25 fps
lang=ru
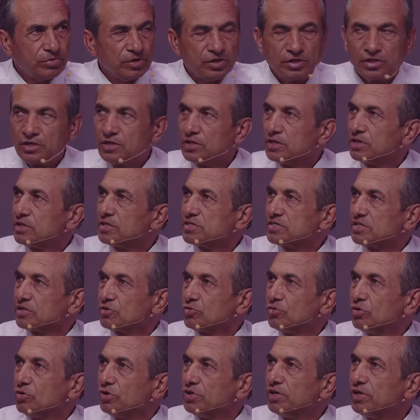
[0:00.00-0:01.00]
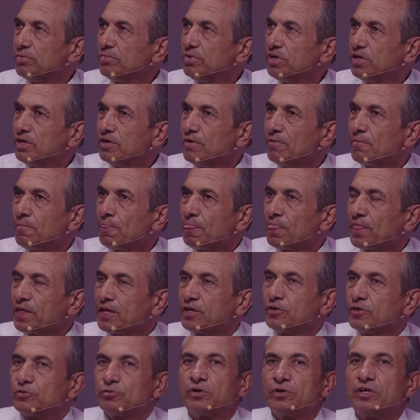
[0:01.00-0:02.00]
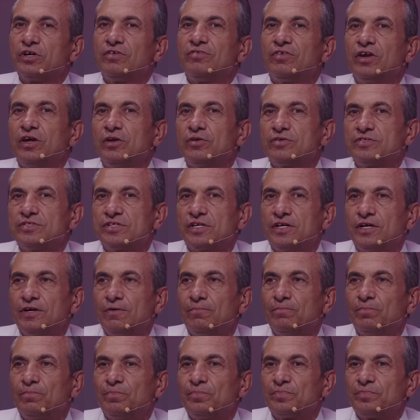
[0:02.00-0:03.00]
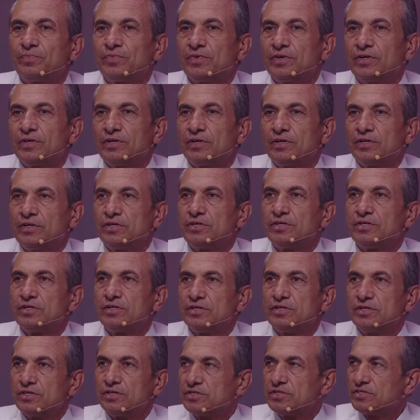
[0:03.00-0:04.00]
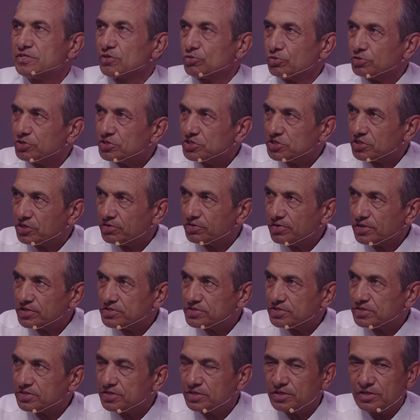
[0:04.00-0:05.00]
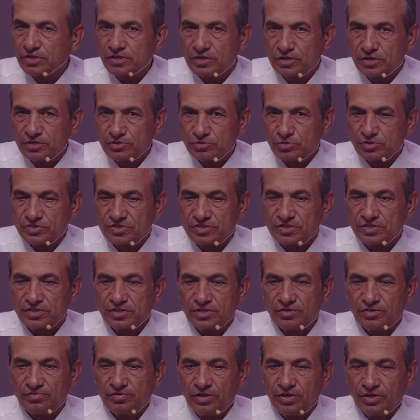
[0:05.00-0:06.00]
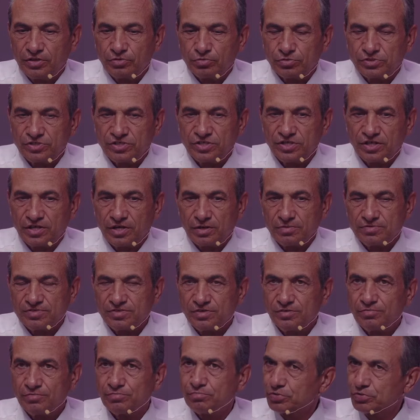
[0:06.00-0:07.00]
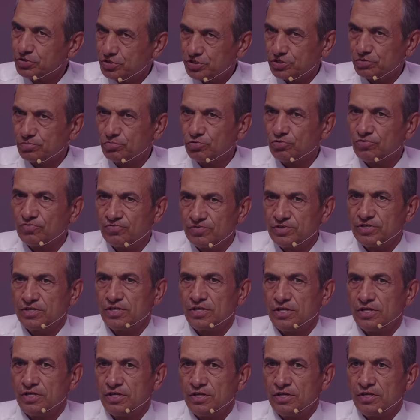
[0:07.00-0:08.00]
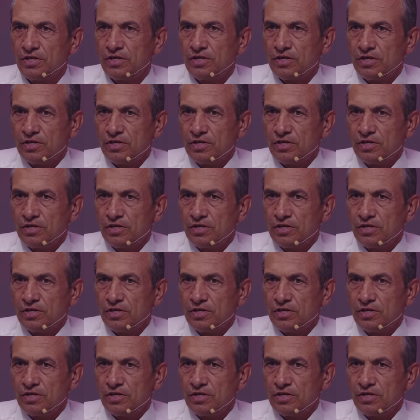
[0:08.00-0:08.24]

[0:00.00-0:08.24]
этими законами, которые являются э, законы человеческие. И Христос говорит ученикам своим, почему вы